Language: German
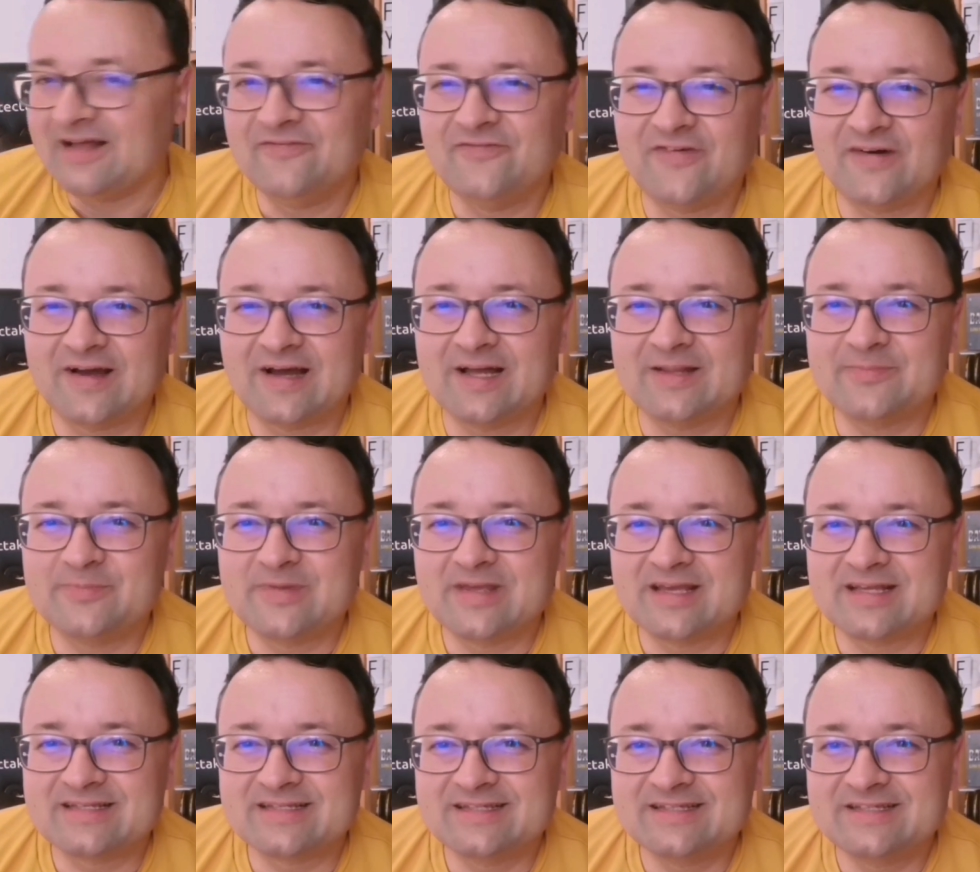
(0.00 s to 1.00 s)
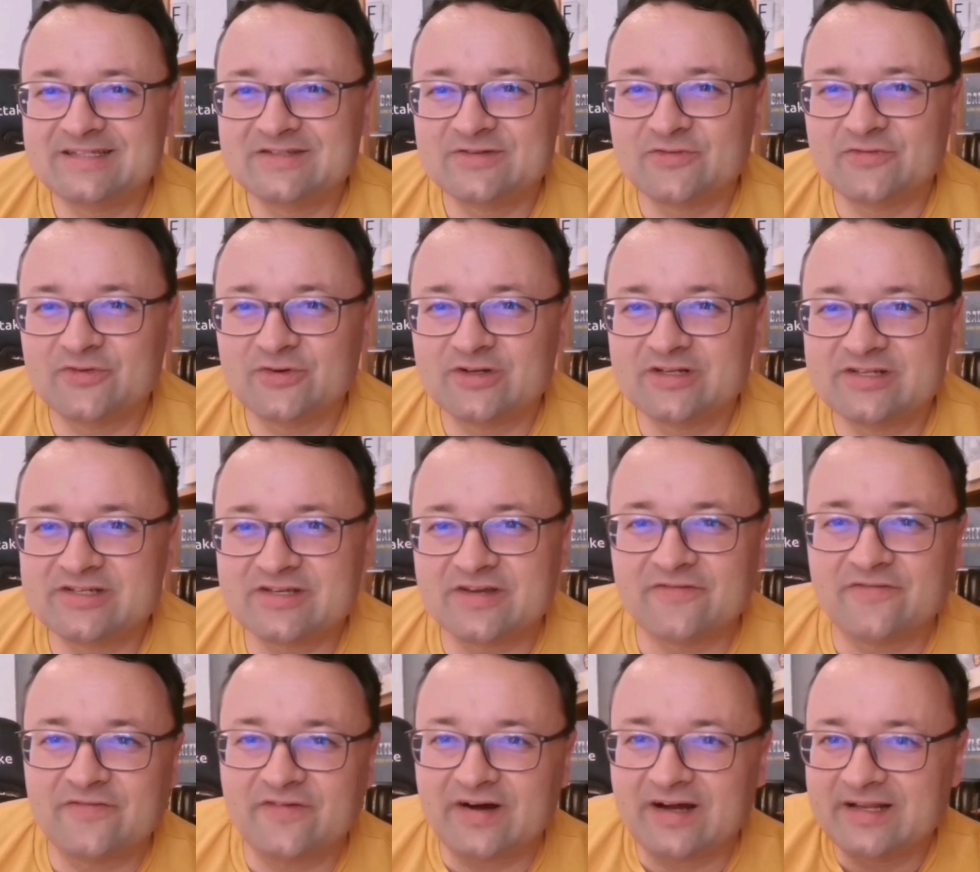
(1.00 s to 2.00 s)
der Anfang hat mir jetzt nicht so
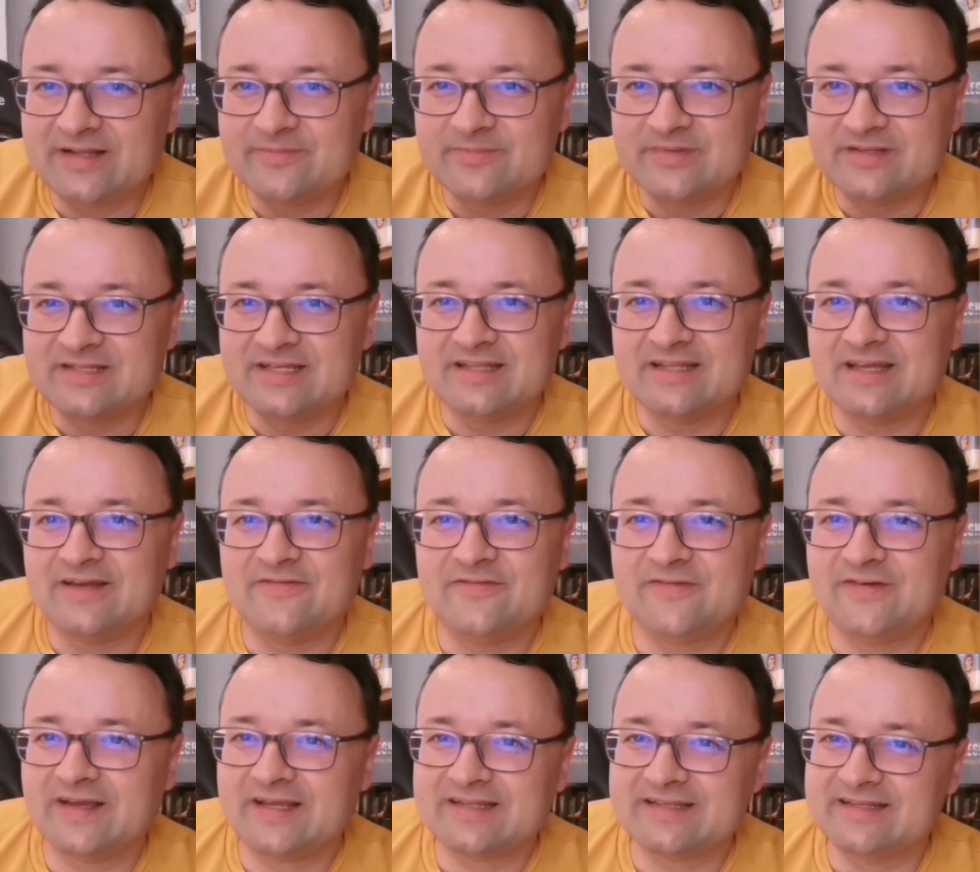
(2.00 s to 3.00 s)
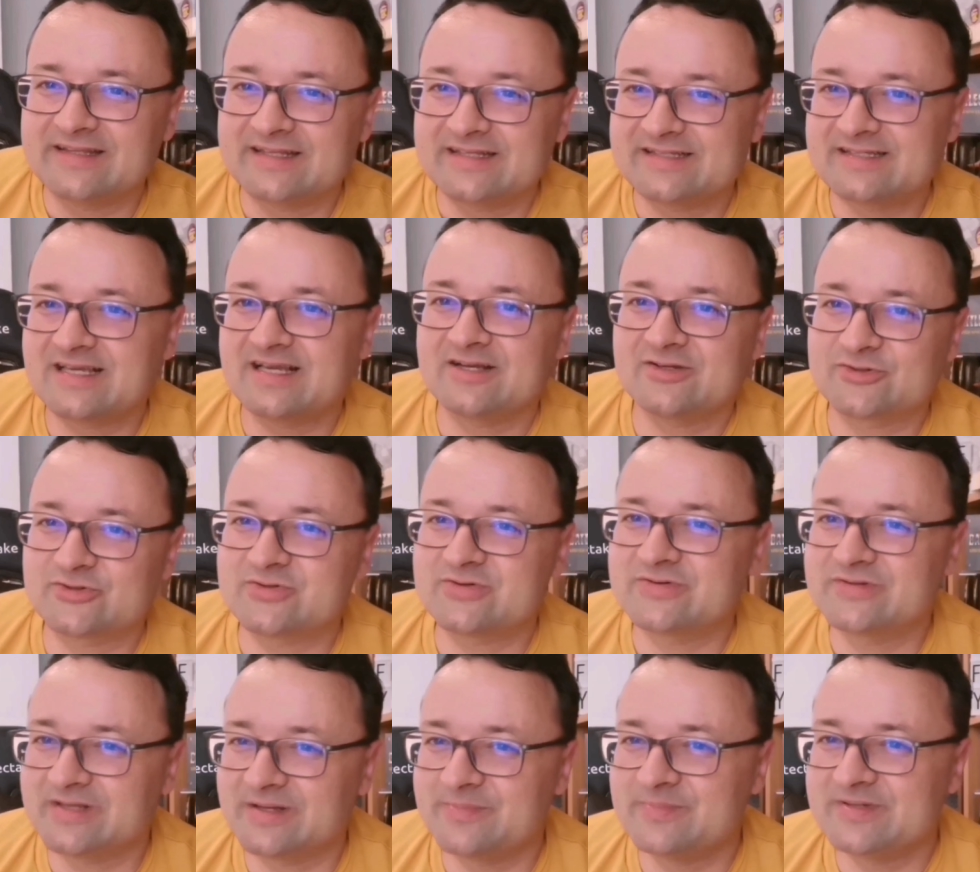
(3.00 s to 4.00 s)
wirklich gefallen mit den Effekten. Das sah
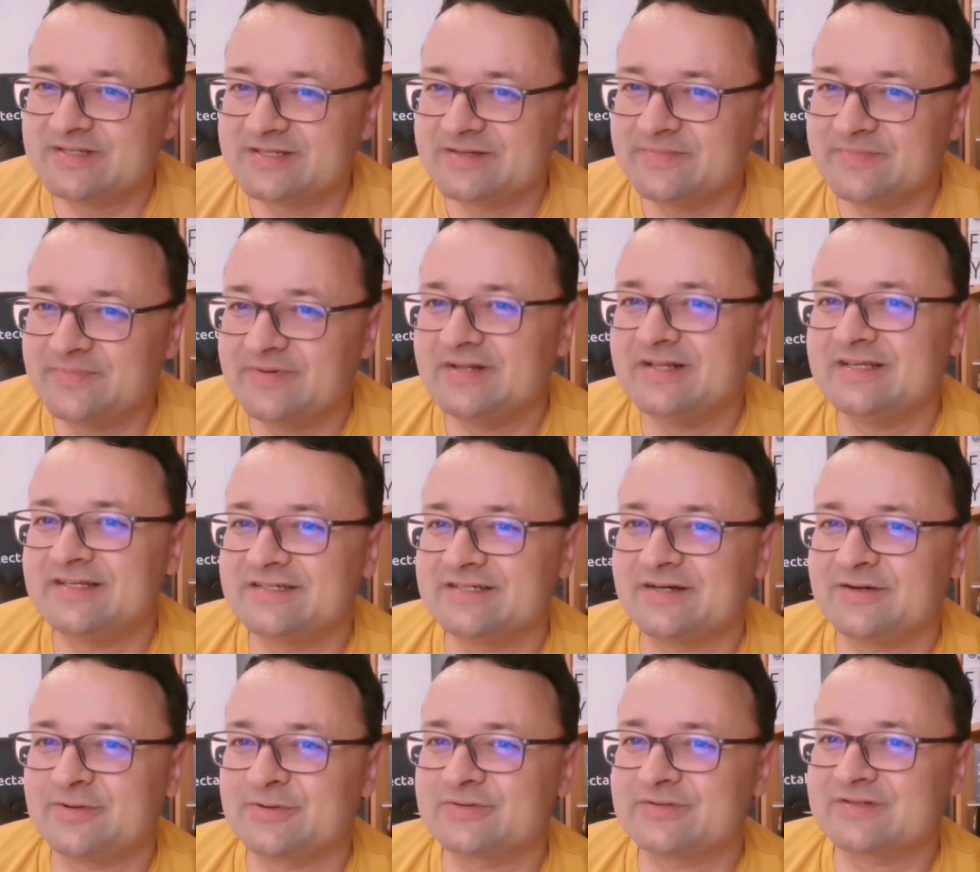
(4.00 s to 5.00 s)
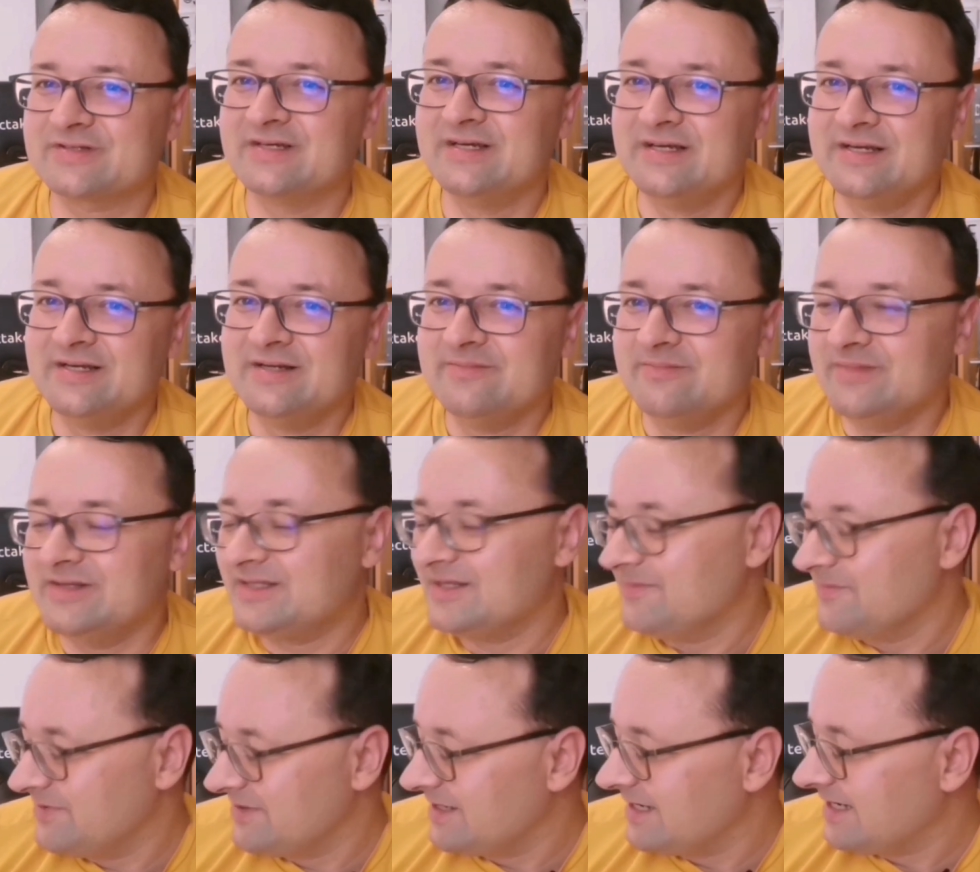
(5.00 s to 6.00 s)
schon ein bisschen billig aus
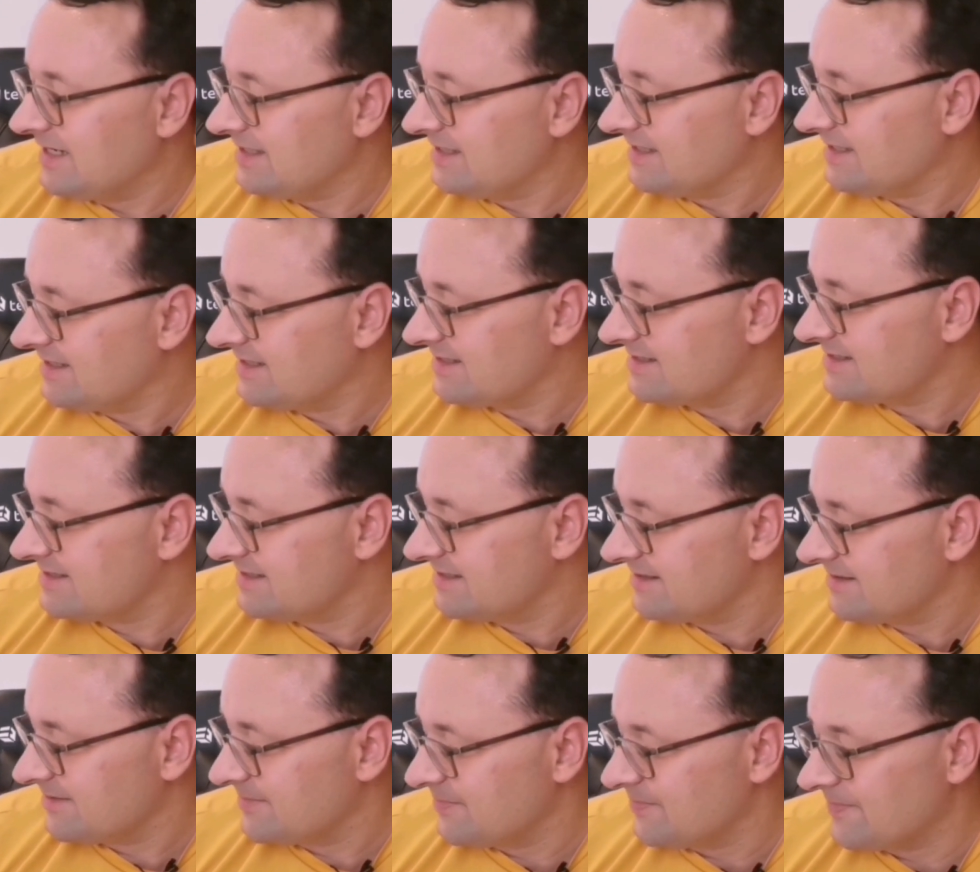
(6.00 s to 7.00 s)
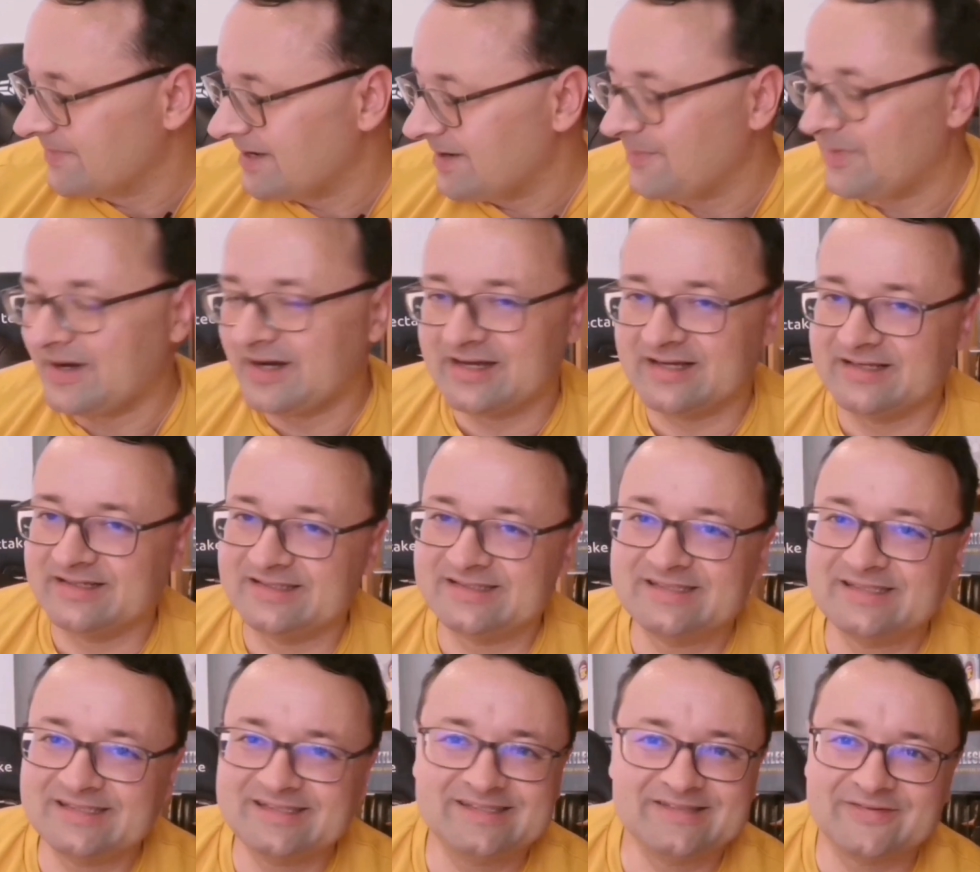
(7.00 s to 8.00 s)
mit den Piranhas, ähm, aber
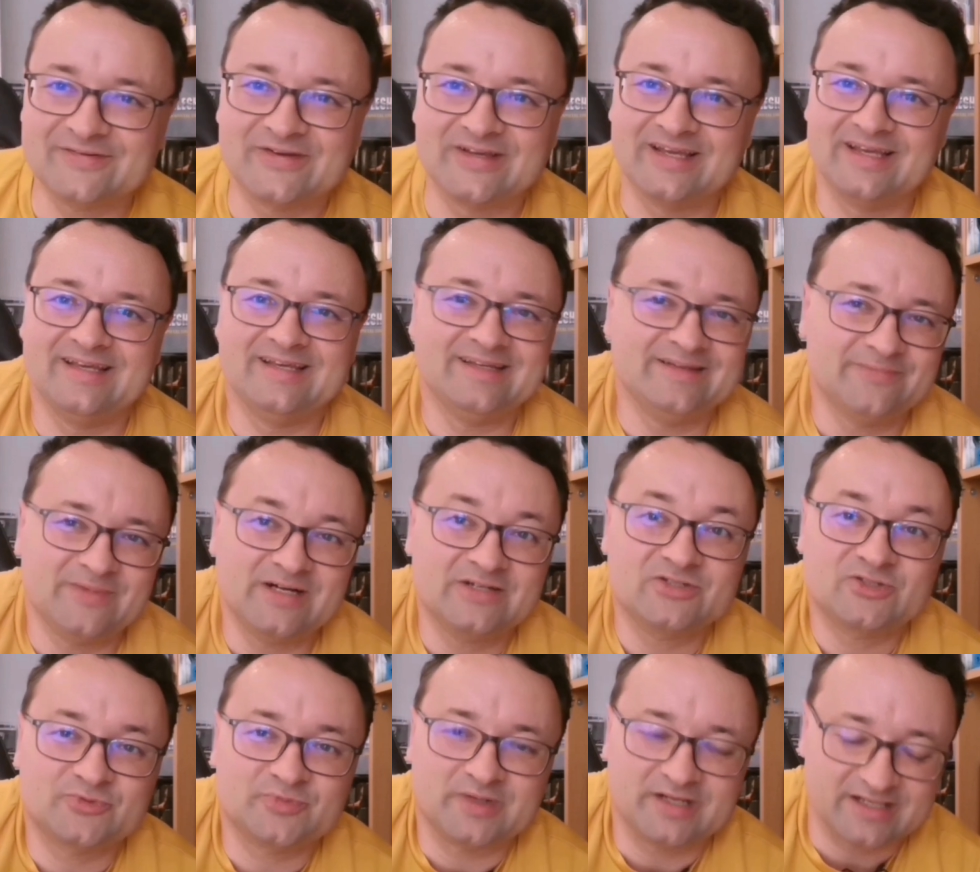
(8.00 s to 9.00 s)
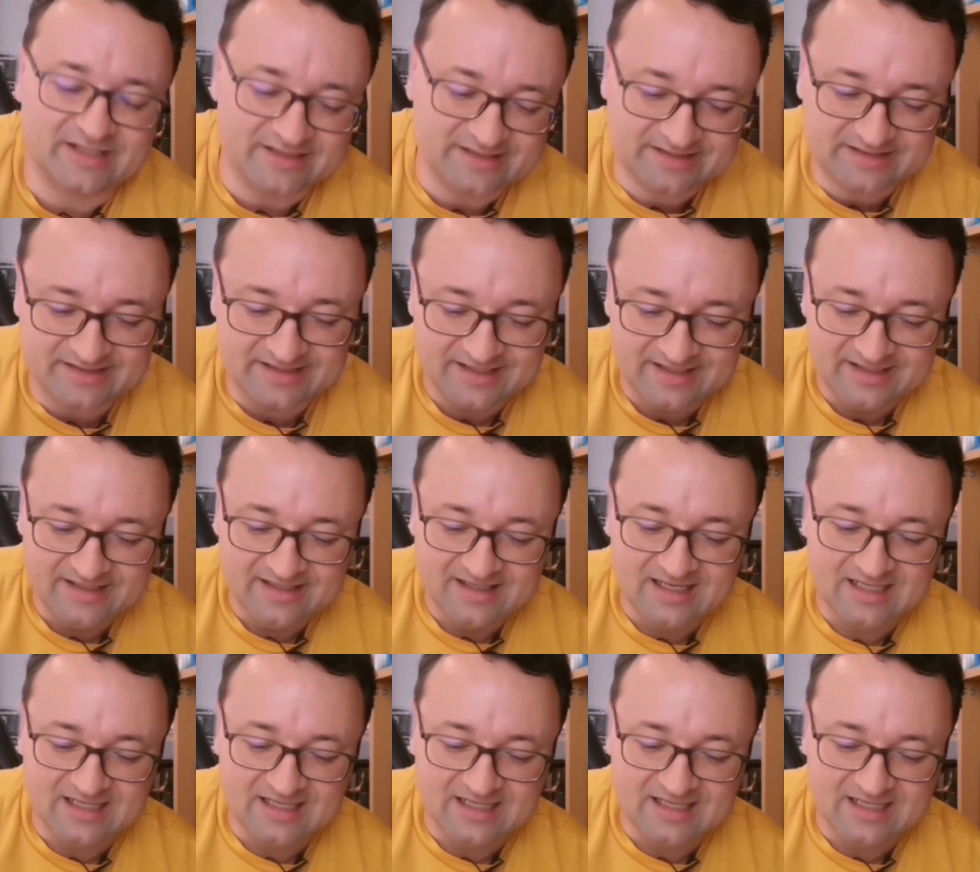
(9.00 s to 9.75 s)
es ist okay, macht Spaß.